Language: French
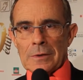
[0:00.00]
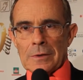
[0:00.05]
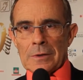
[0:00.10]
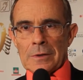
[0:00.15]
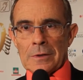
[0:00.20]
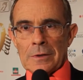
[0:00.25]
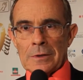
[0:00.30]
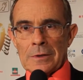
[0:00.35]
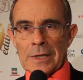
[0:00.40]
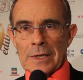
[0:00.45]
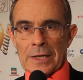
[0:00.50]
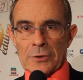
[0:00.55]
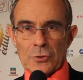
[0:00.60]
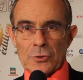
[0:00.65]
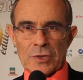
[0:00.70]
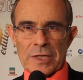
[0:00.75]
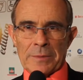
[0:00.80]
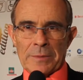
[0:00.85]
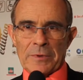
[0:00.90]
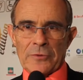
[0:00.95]
Euh, la
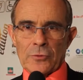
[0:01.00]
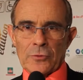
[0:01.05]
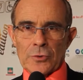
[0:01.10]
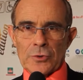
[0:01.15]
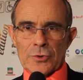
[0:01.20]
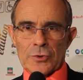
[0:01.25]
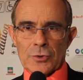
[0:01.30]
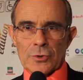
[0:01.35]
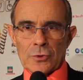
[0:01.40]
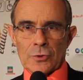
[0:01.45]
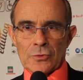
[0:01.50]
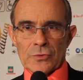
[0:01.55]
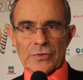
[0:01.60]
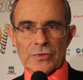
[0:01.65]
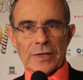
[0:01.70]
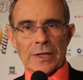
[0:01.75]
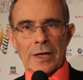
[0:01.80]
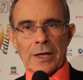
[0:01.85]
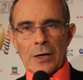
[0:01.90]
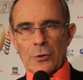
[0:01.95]
deuxième évolution,
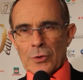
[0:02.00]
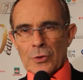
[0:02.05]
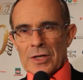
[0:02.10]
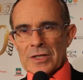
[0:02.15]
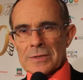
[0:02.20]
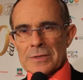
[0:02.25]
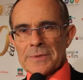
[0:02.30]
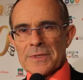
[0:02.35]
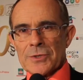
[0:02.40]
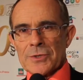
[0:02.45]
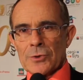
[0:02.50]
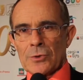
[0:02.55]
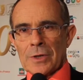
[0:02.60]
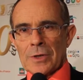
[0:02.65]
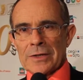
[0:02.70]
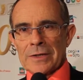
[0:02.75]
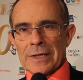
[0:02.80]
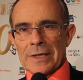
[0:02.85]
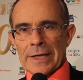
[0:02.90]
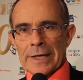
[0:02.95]
c'est la retransmission
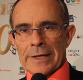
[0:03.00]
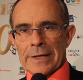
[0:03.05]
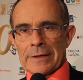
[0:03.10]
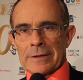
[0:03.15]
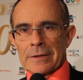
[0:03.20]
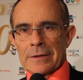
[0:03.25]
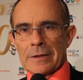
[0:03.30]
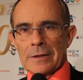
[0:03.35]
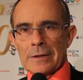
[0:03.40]
en direct